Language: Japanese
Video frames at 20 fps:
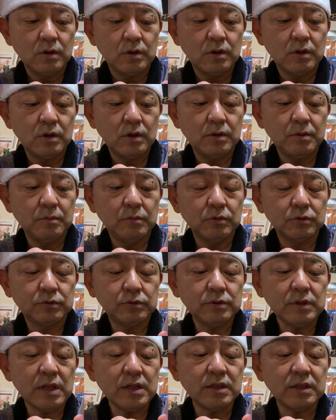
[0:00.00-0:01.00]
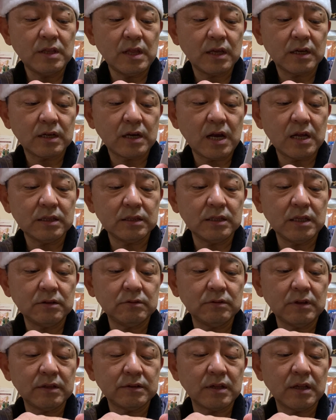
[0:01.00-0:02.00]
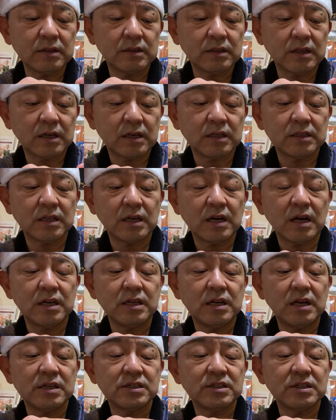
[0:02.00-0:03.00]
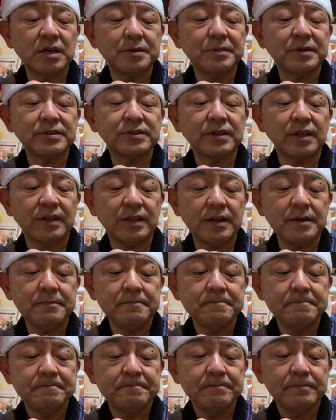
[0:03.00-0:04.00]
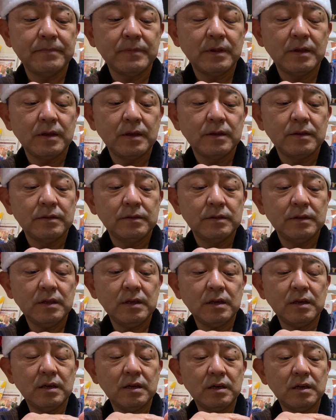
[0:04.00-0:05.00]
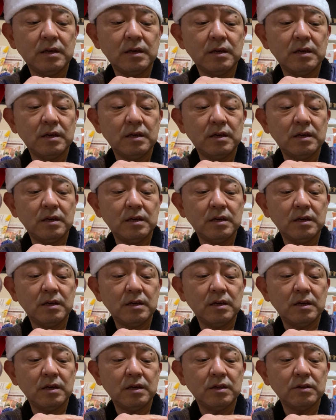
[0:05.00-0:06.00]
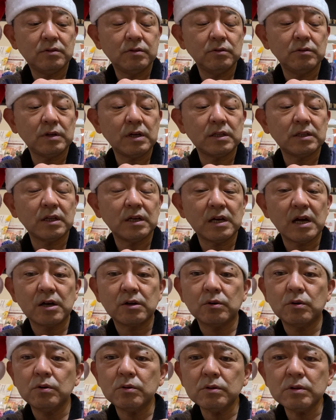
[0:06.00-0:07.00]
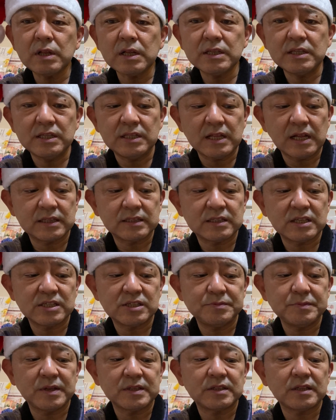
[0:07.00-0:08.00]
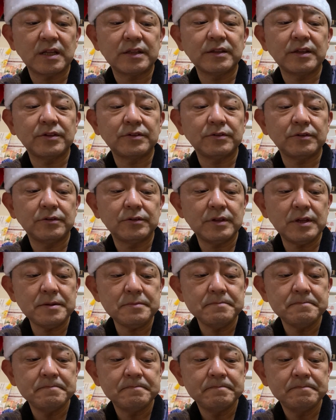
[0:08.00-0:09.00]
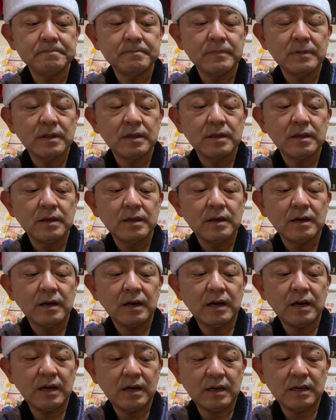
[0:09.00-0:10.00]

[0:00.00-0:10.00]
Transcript: えー、もうすでにね、買ってくださった方がいらっしゃいましてね。で、えー、その方がコロナになってしまったんですよね。は